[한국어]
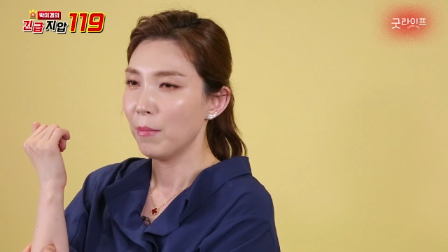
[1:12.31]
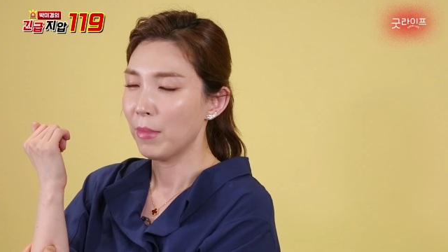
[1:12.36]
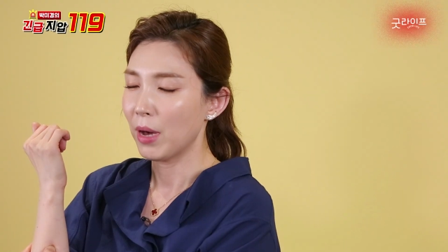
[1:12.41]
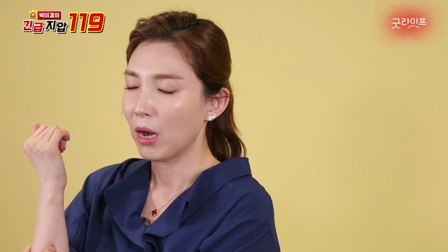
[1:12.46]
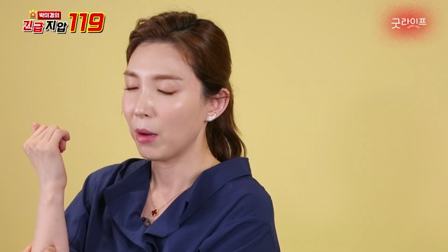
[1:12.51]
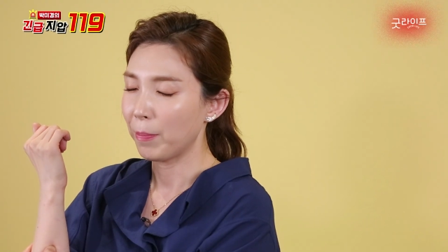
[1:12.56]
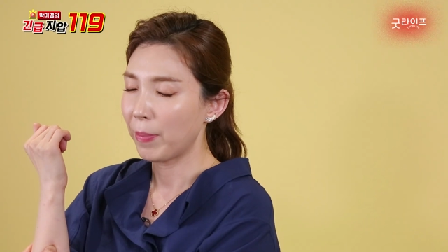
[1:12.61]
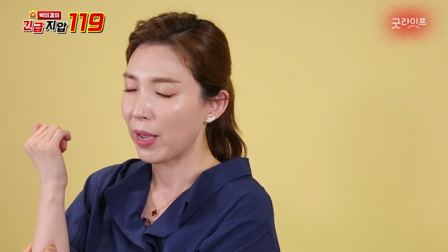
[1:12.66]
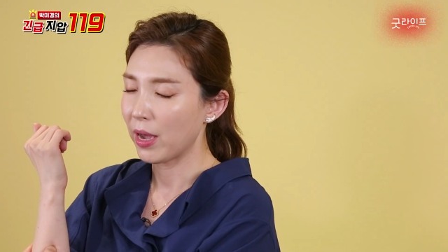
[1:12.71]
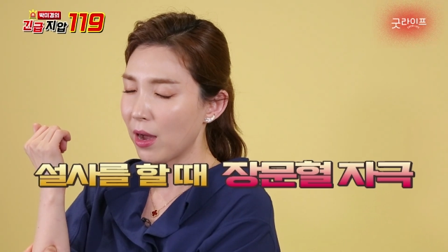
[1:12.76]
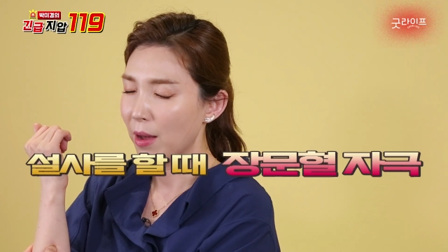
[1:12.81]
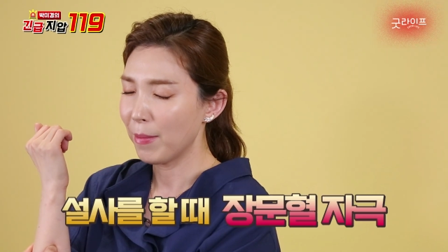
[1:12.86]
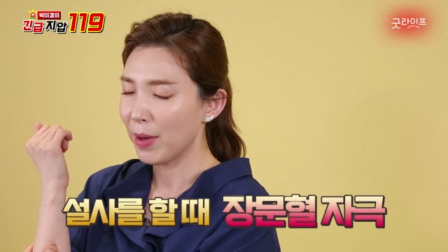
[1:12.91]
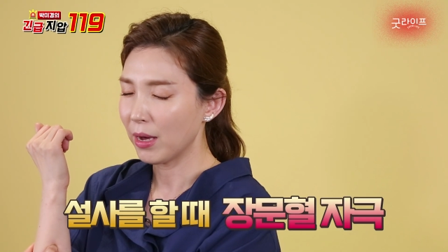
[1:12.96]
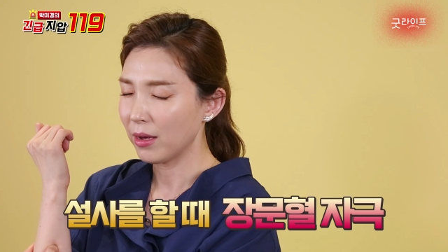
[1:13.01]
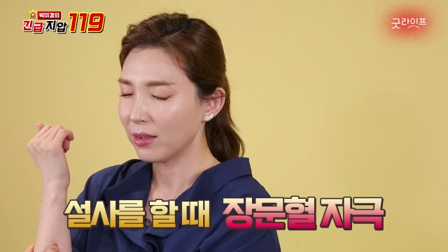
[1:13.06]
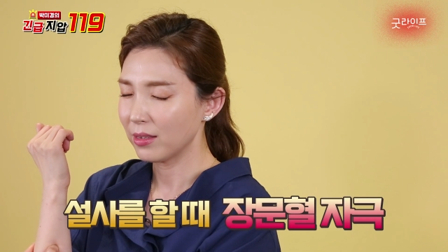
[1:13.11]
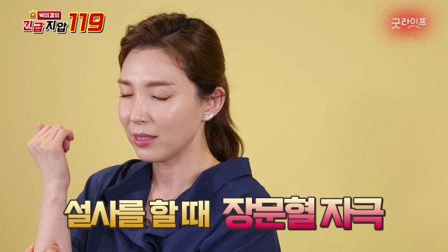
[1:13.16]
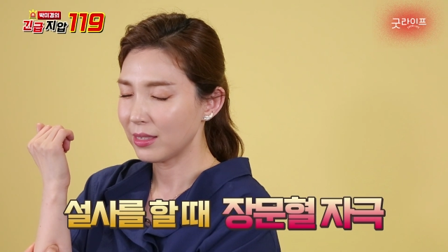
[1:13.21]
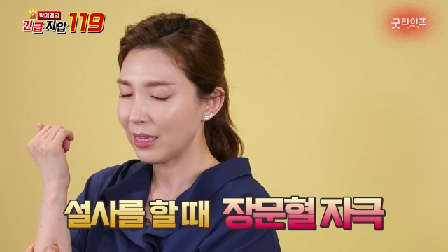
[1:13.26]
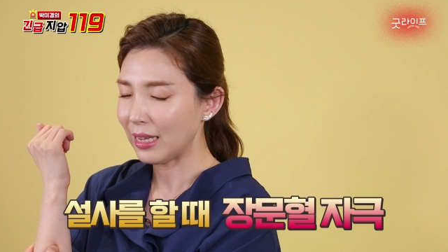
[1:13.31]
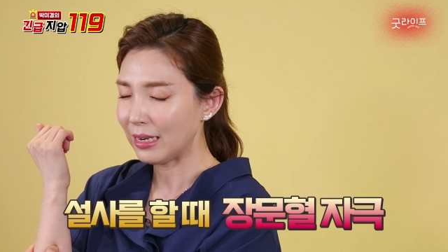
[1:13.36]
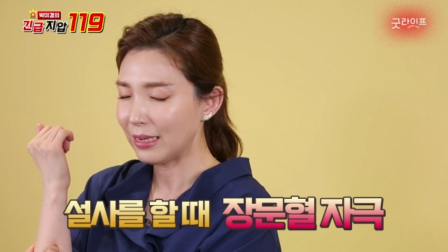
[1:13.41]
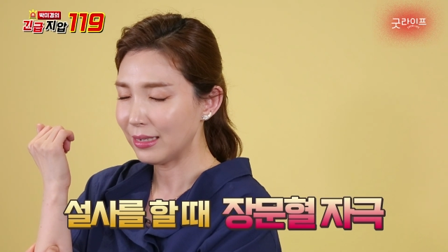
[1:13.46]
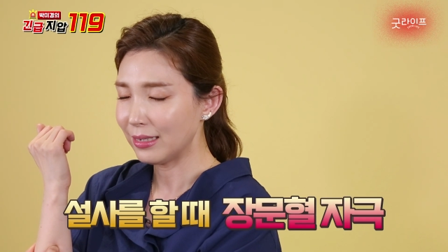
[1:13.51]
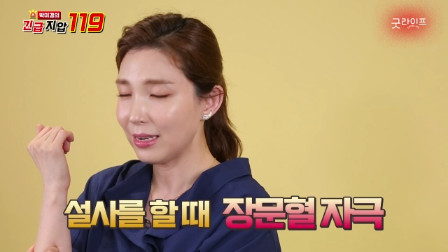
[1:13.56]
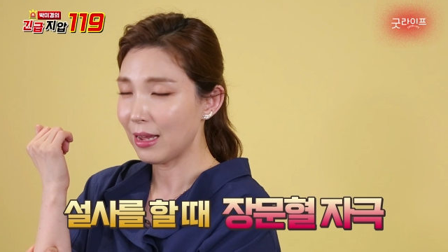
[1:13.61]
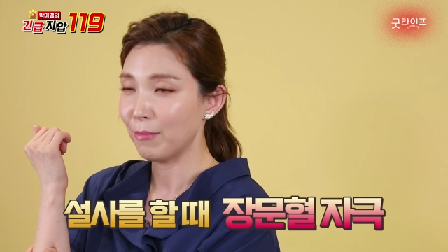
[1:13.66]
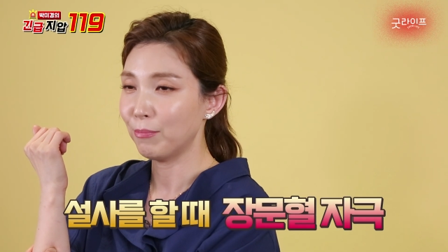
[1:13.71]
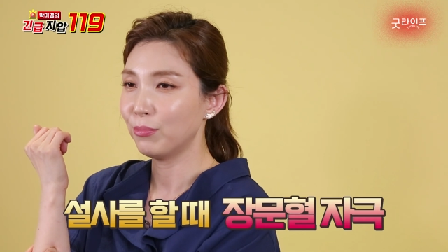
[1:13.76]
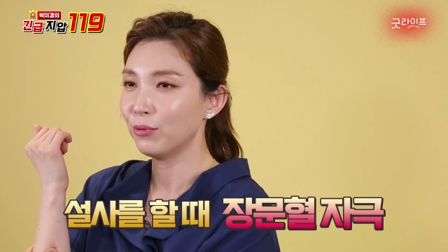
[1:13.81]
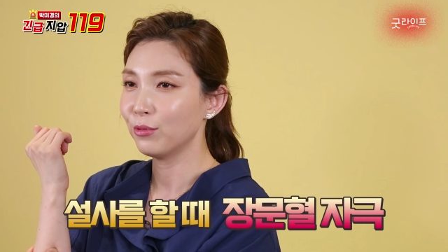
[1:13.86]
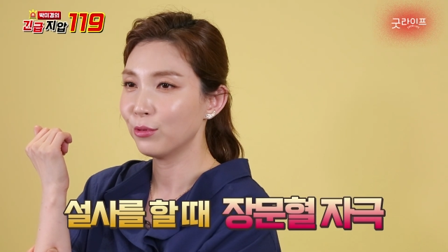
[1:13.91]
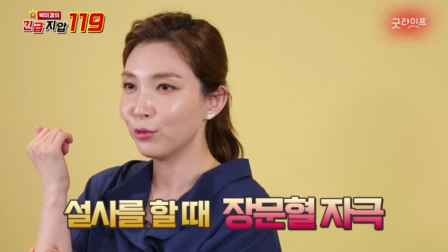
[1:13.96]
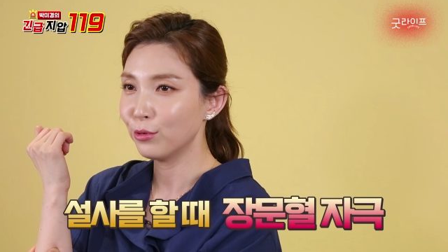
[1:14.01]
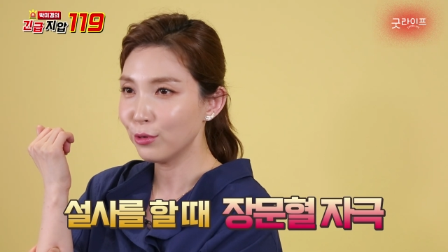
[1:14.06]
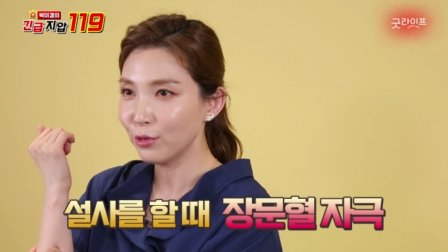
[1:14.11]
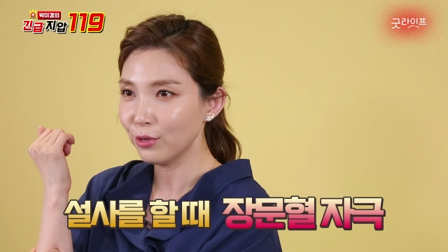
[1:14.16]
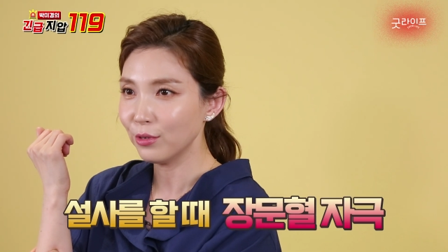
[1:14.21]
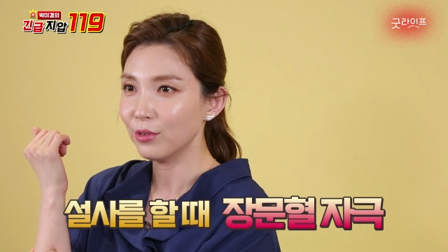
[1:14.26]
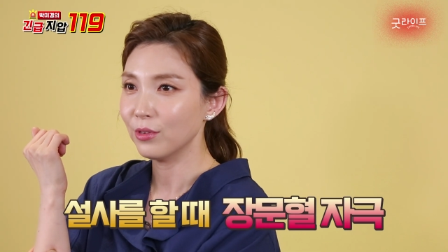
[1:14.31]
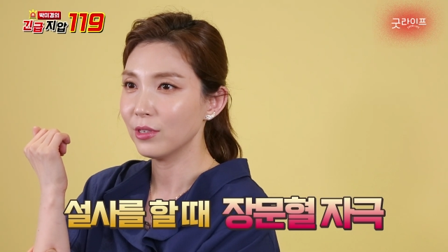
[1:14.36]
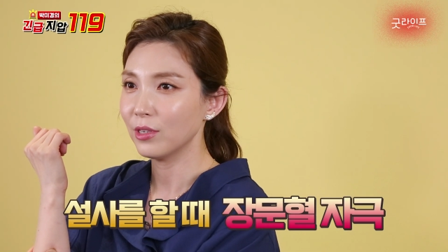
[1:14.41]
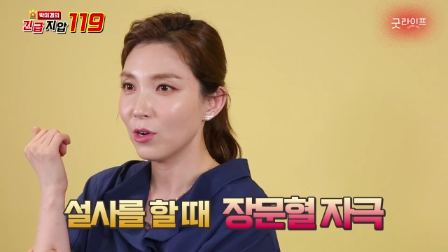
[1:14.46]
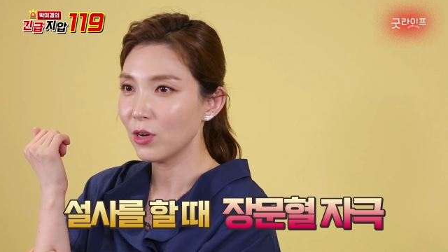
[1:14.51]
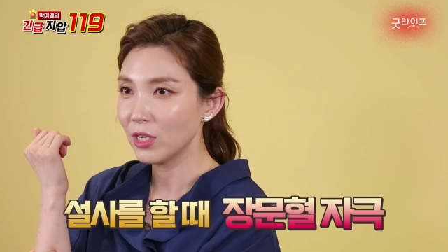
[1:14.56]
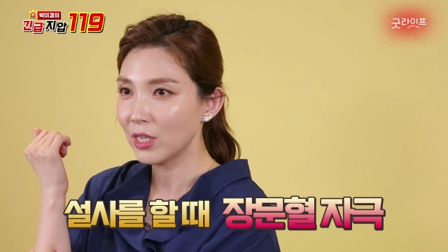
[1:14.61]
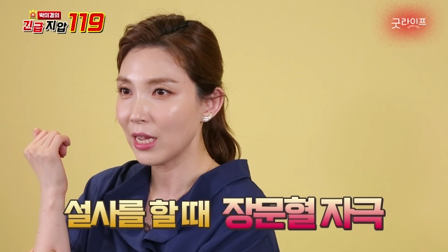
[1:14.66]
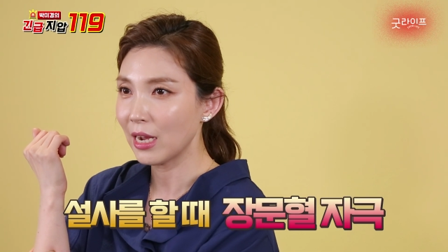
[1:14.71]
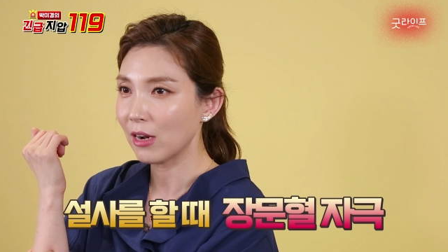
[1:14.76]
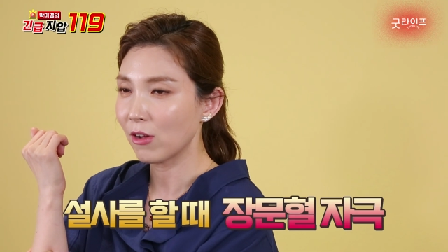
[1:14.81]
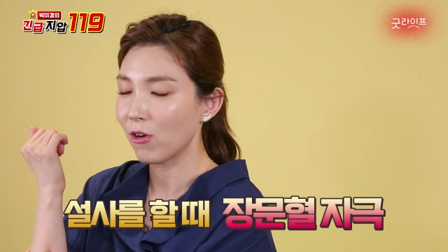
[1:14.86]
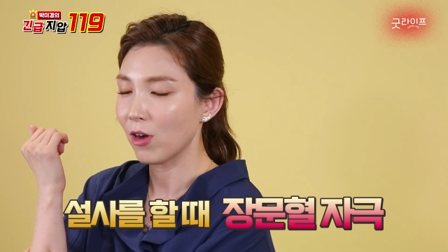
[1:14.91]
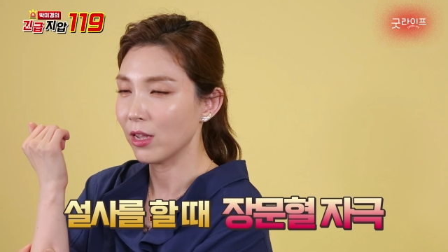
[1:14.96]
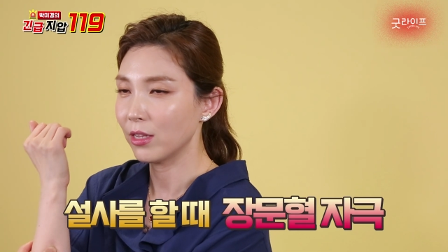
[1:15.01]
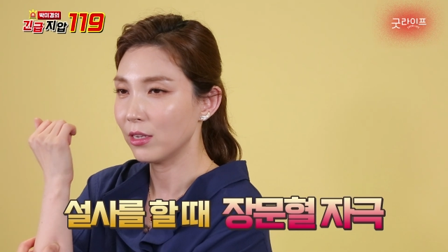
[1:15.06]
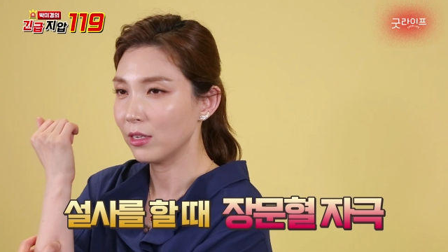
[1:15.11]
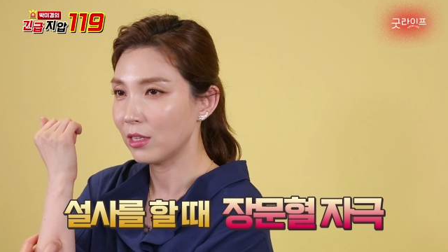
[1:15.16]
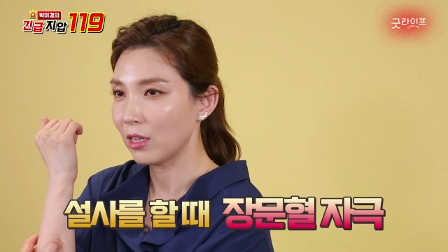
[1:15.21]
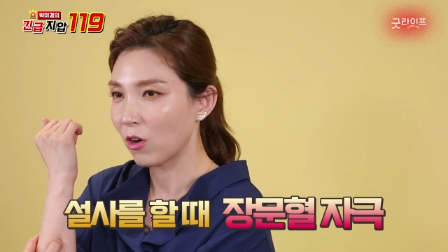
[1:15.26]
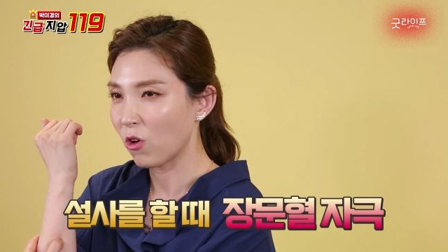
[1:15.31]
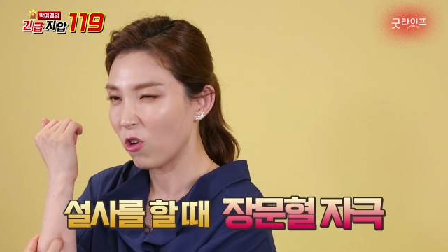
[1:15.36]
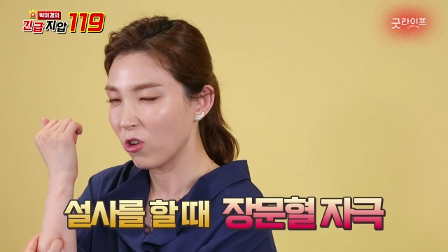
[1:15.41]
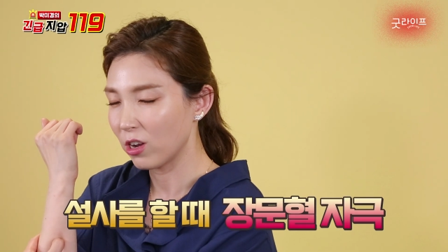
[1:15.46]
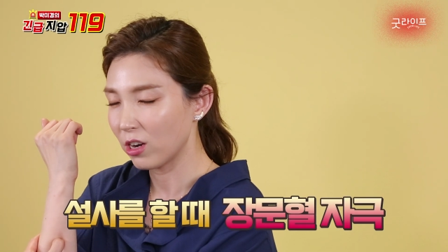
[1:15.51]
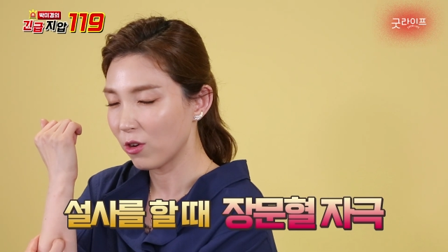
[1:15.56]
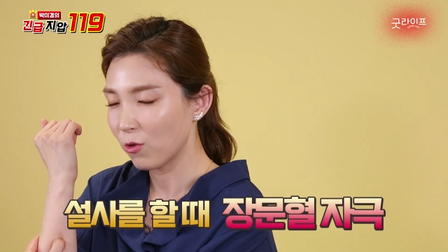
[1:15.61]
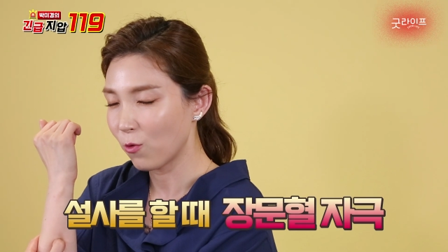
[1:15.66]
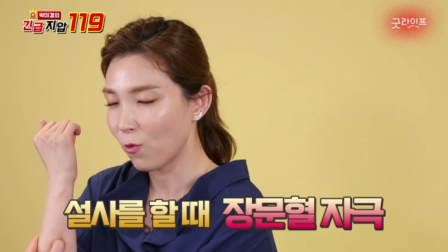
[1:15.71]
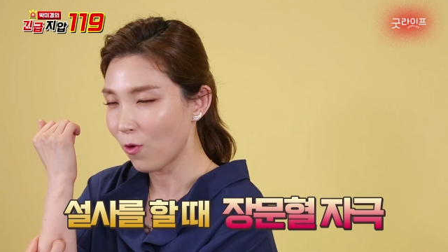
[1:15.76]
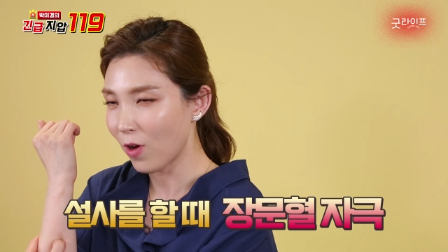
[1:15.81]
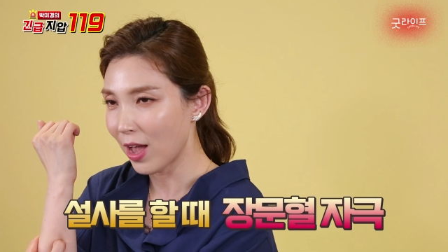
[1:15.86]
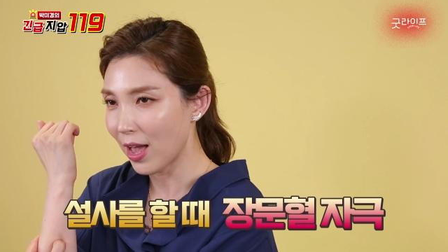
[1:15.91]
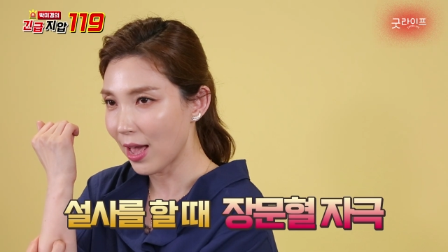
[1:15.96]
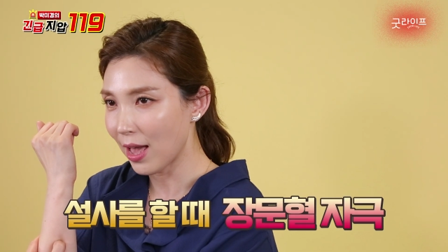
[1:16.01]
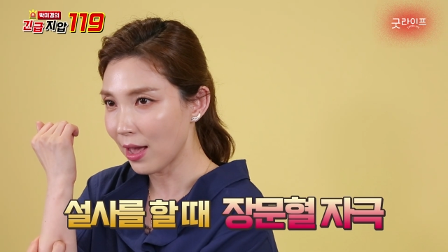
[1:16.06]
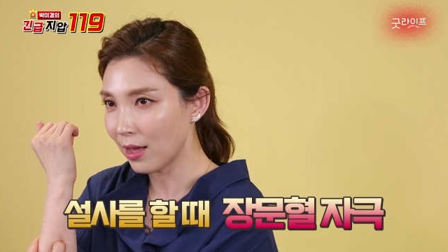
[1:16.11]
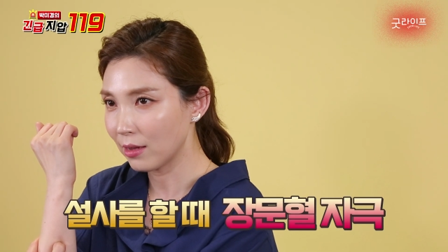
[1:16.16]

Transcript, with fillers: 막 배가 막 사르르 아프고 설사할 것 같을 때 거기를 꽉